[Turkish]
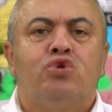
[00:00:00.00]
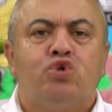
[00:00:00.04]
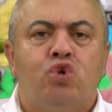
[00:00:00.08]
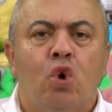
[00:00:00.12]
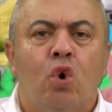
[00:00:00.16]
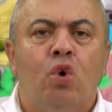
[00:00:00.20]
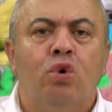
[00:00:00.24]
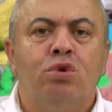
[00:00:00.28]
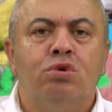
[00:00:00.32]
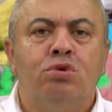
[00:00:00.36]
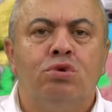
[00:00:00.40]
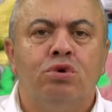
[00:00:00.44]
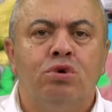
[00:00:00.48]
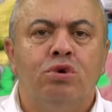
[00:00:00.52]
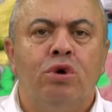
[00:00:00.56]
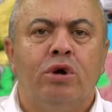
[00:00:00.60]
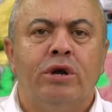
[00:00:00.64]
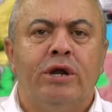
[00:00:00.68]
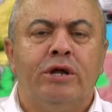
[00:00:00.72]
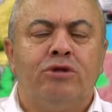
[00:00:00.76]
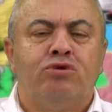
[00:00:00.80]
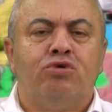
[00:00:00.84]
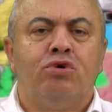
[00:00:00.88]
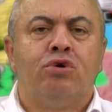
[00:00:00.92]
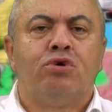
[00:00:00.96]
Çoğunluğu
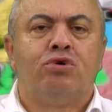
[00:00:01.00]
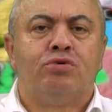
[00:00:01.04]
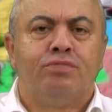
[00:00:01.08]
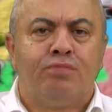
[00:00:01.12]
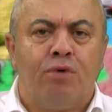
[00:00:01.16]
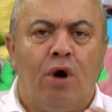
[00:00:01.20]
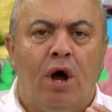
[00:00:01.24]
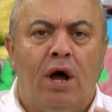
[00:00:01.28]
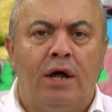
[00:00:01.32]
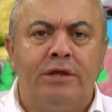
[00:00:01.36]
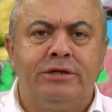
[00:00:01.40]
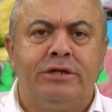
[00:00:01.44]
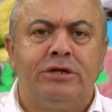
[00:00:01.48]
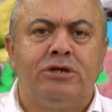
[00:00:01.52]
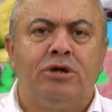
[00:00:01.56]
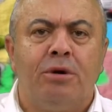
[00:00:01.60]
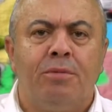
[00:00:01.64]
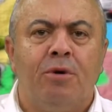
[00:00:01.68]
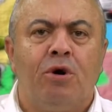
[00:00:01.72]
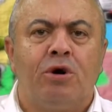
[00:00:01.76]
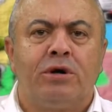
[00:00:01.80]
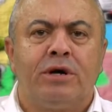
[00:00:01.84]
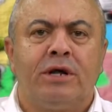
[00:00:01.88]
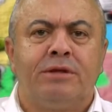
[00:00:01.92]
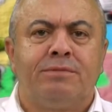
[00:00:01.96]
yönetiyor. Bu
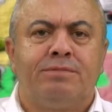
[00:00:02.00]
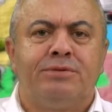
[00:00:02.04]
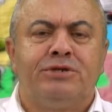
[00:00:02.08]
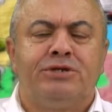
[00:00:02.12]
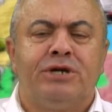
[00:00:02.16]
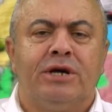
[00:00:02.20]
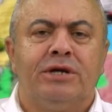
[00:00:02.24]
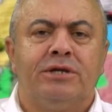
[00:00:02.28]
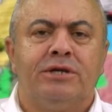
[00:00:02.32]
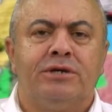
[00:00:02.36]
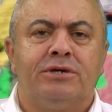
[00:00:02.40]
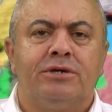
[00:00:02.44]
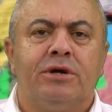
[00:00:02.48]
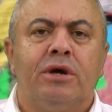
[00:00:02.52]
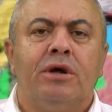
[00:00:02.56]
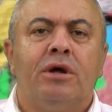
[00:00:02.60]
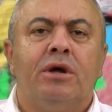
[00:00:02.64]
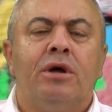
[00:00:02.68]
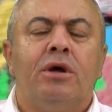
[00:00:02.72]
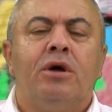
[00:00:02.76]
antidemokrat bir şeydir.